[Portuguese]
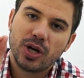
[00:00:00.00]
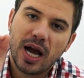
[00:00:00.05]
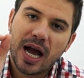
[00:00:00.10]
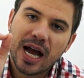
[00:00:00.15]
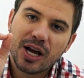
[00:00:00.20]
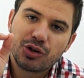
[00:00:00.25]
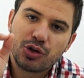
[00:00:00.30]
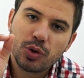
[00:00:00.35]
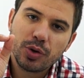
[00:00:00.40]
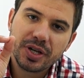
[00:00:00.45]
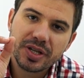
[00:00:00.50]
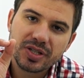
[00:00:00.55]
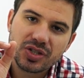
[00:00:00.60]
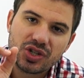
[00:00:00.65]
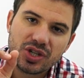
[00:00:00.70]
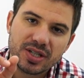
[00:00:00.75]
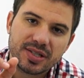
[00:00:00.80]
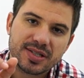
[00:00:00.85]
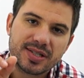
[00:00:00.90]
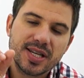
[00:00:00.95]
A
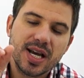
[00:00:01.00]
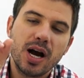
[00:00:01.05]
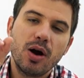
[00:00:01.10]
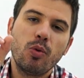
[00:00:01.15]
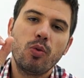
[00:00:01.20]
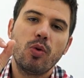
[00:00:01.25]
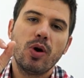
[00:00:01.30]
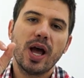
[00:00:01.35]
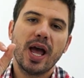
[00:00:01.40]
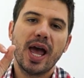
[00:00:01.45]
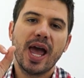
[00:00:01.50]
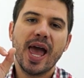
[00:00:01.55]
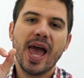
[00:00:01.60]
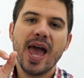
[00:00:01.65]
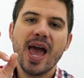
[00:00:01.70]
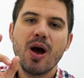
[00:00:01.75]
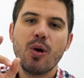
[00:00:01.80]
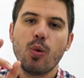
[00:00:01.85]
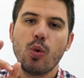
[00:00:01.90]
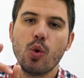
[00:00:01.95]
jurisdição
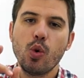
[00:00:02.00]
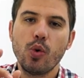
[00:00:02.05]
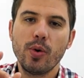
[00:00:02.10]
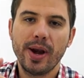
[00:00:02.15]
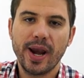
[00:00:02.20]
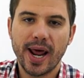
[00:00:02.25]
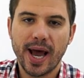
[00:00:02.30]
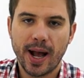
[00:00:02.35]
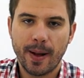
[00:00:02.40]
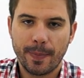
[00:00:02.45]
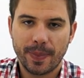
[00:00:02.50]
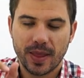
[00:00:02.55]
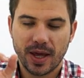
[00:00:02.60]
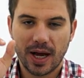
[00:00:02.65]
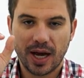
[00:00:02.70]
é una.